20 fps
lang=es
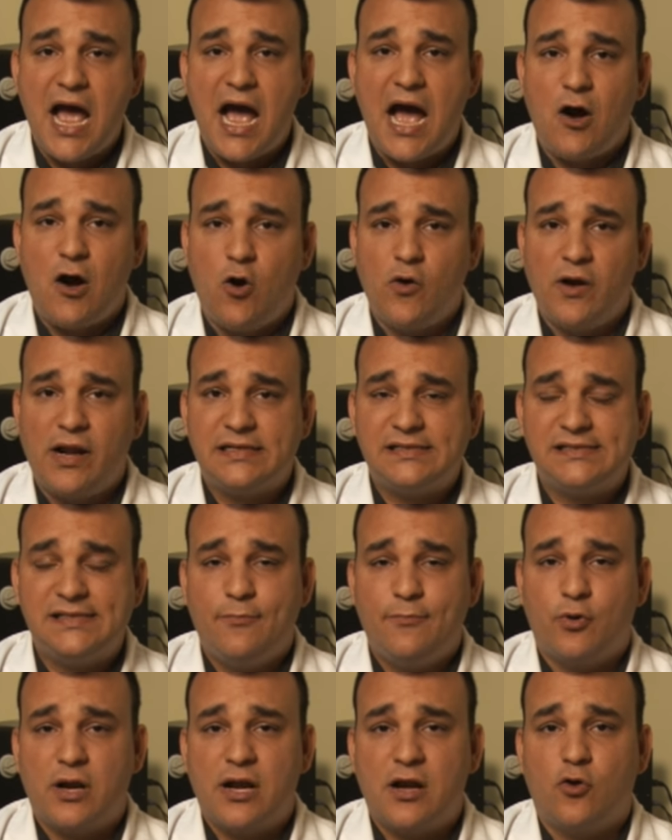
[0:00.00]
Ahora,
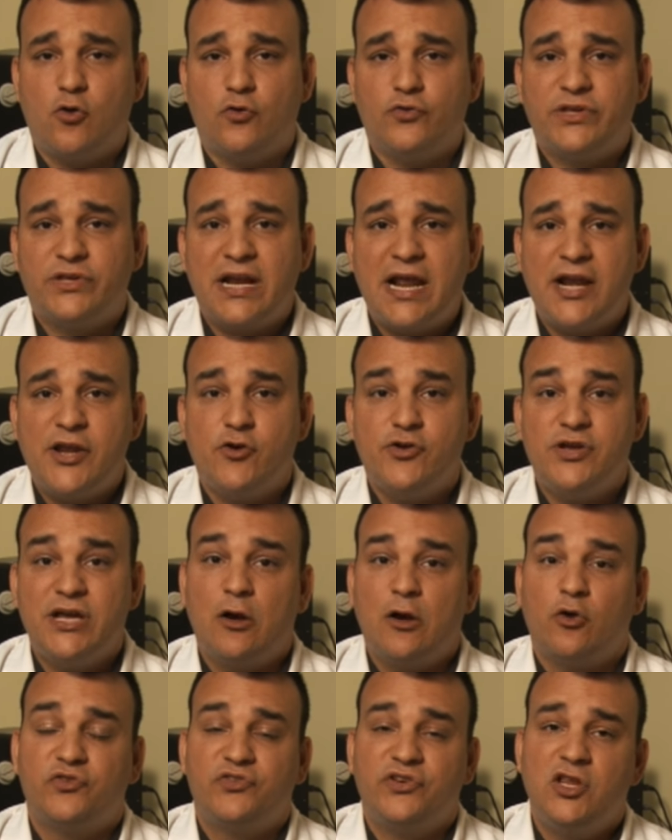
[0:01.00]
si por el contrario
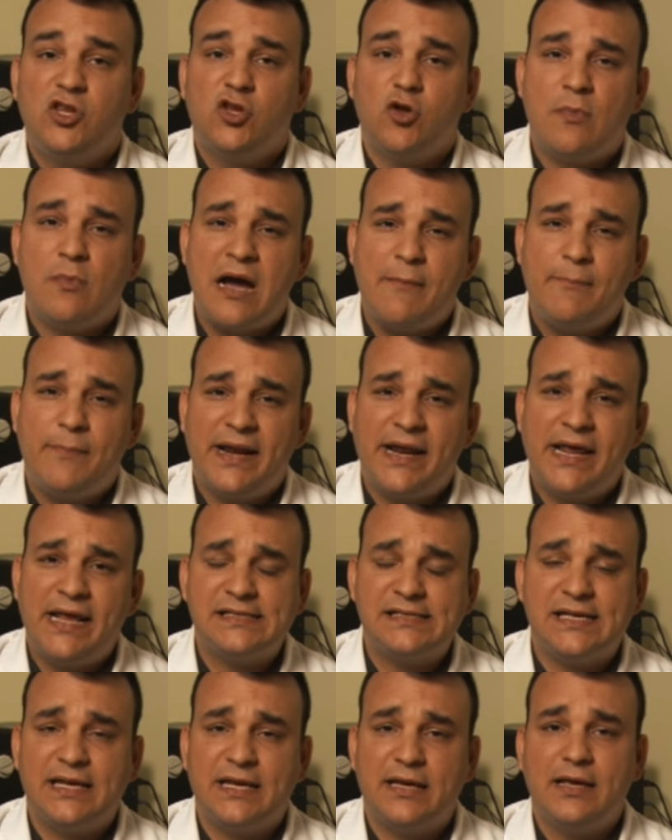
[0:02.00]
ya los síntomas
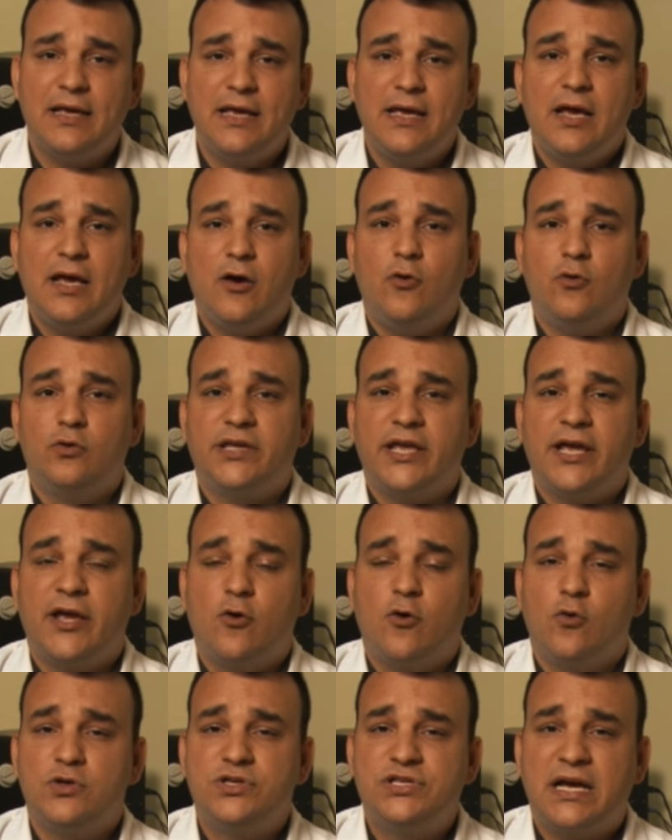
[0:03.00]
aparecen, usted
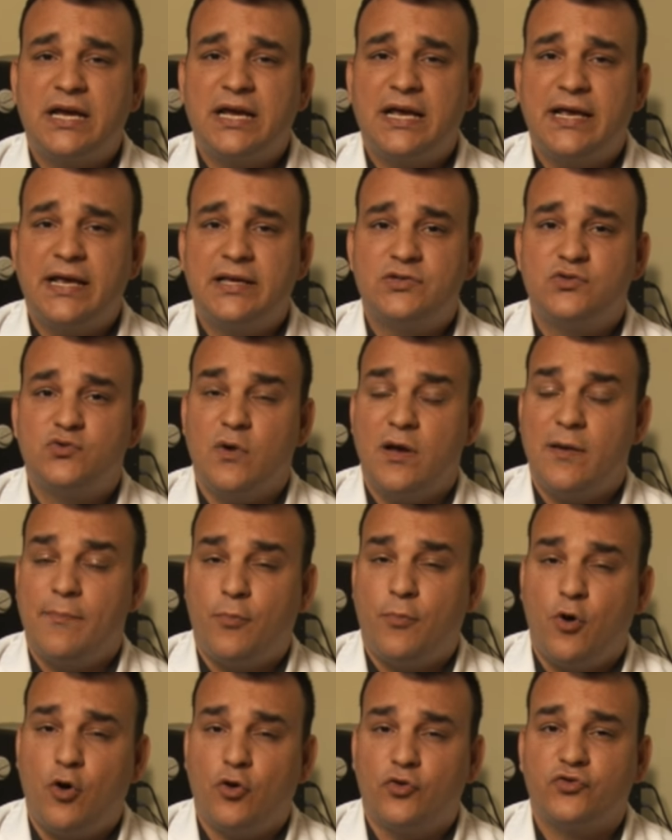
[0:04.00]
escucha que su
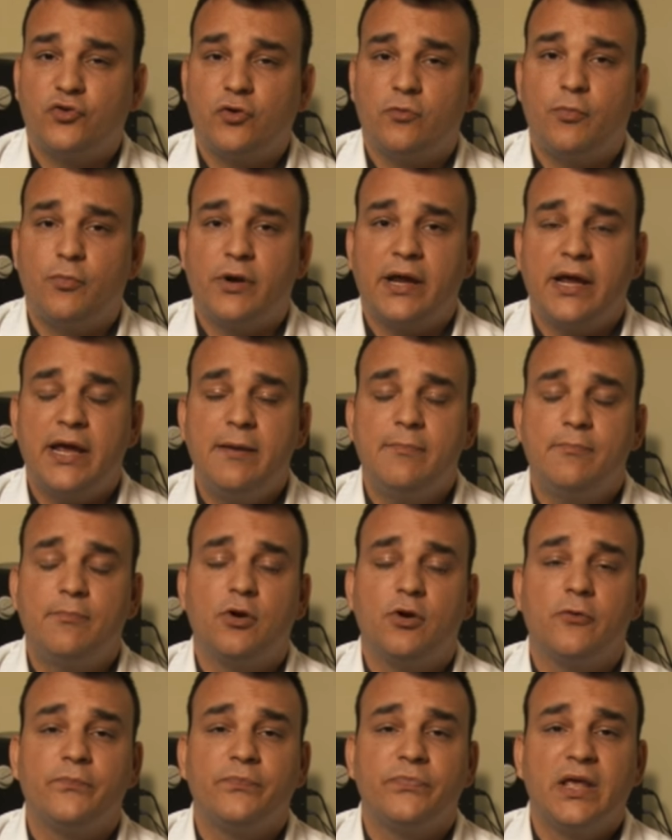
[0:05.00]
esposo, por
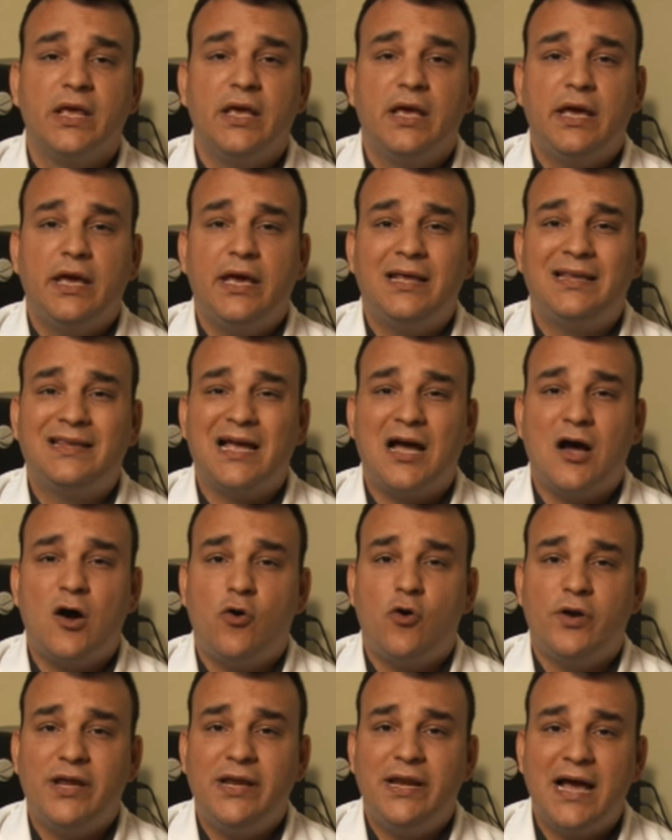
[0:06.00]
ejemplo, está
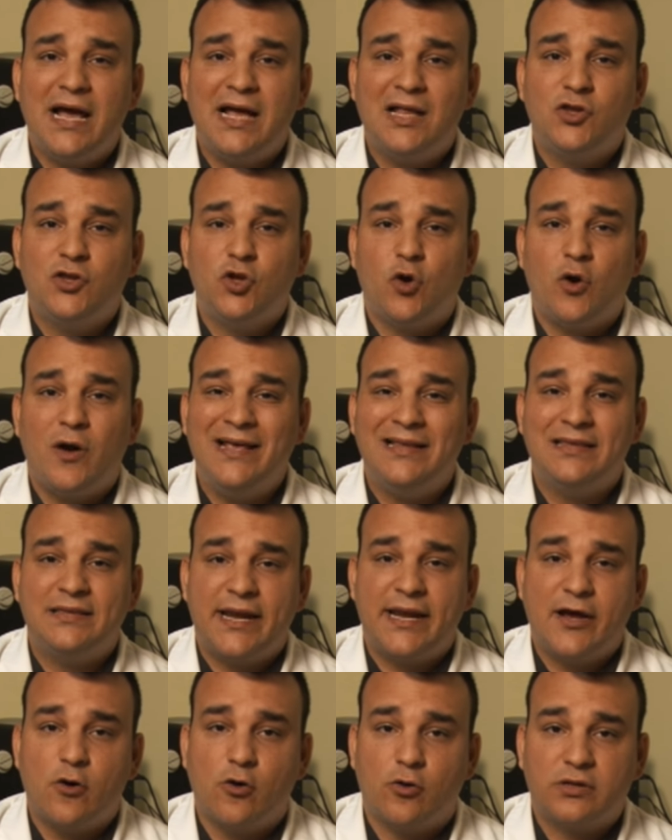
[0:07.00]
orinando
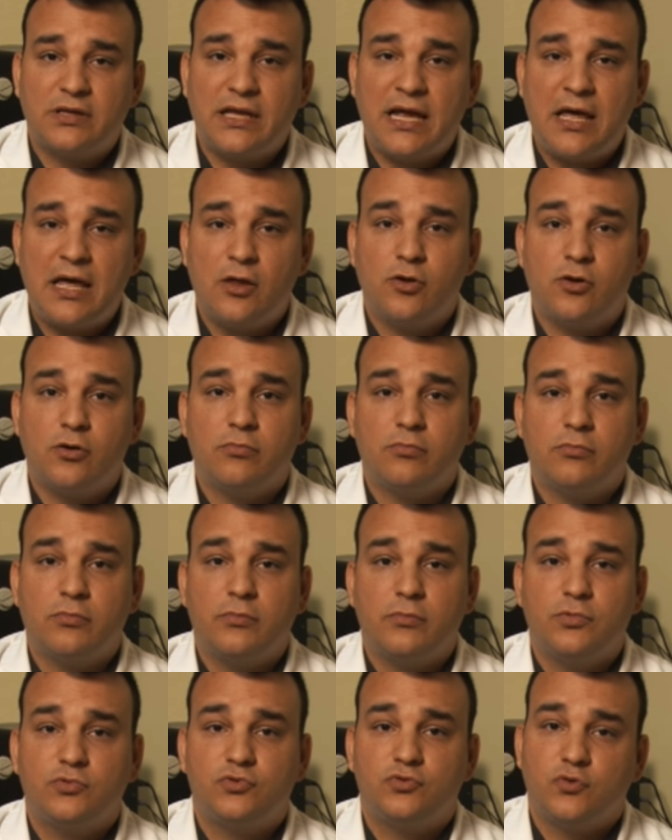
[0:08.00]
entrecortado,
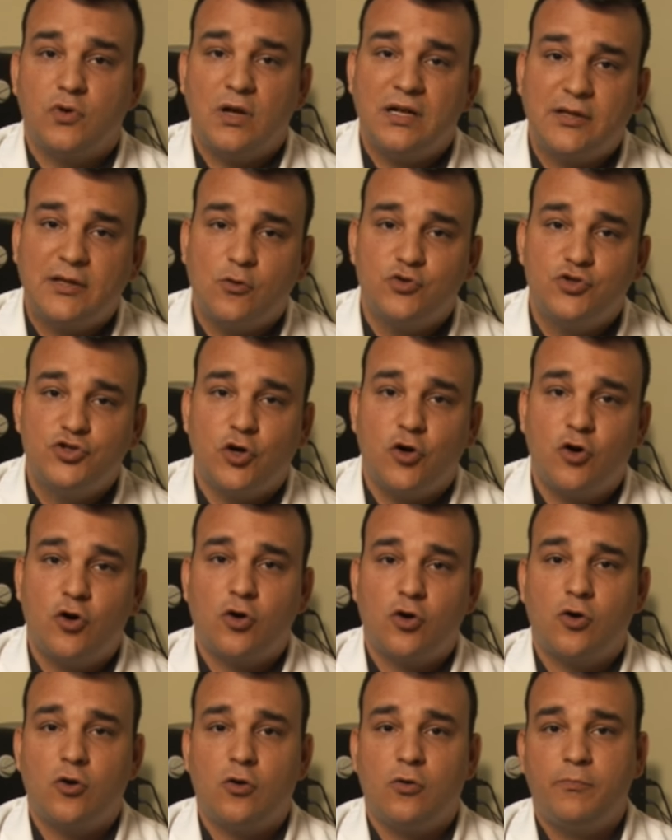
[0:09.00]
suelta un
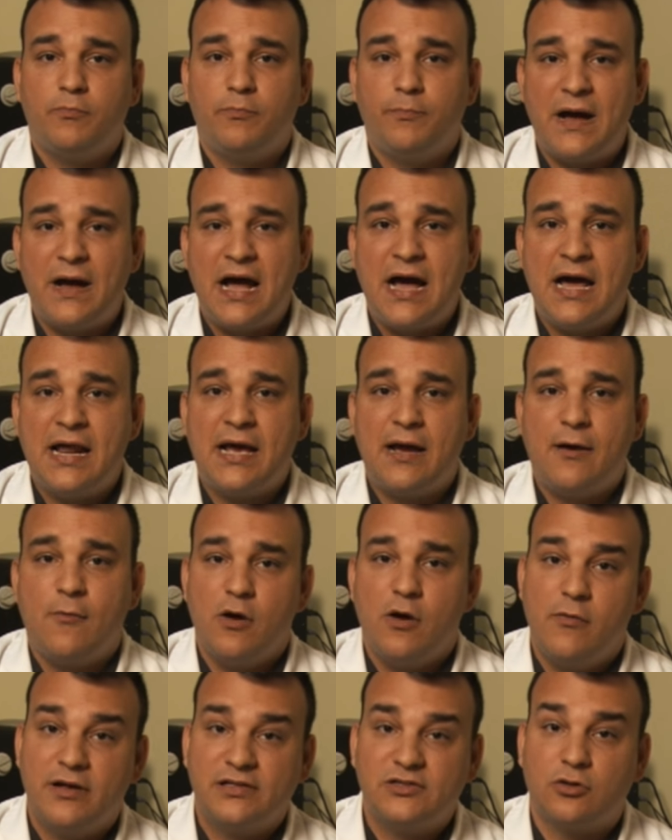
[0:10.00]
chorro, para,
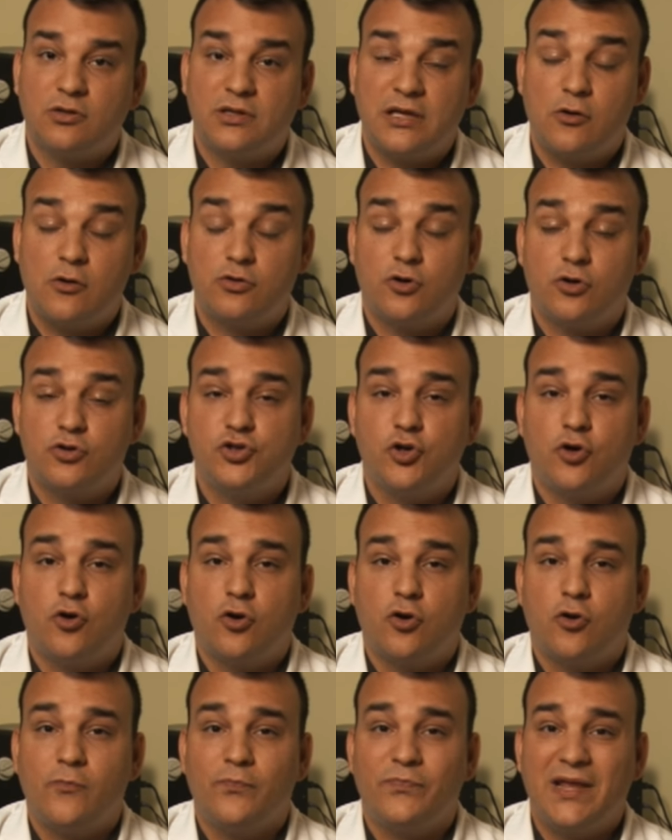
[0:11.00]
vuelve a soltar otro
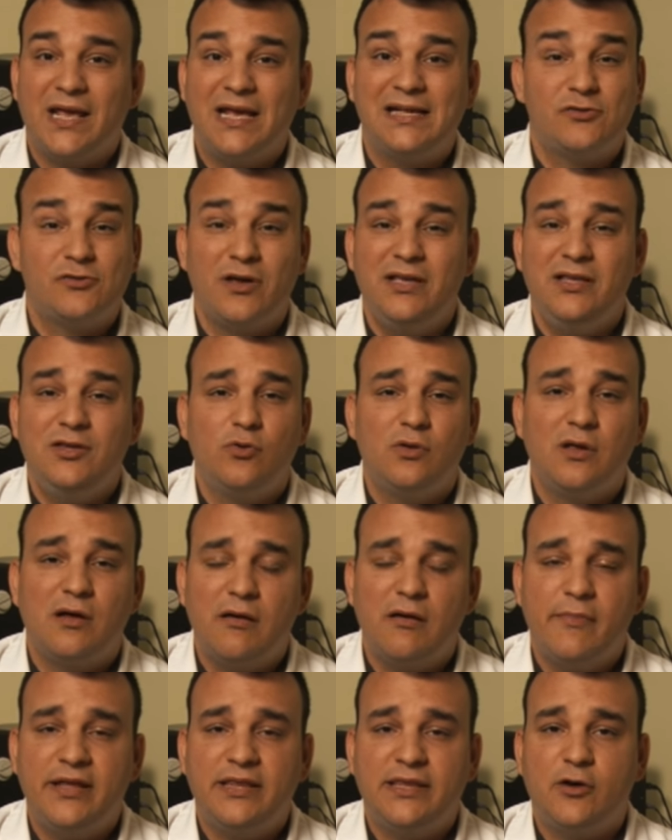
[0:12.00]
chorro, eso
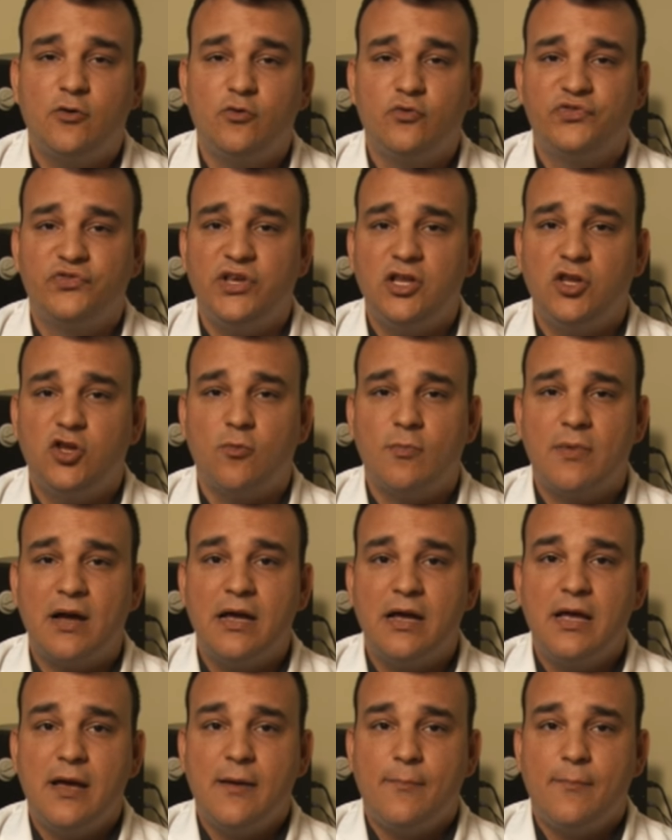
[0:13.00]
indudablemente es un síntoma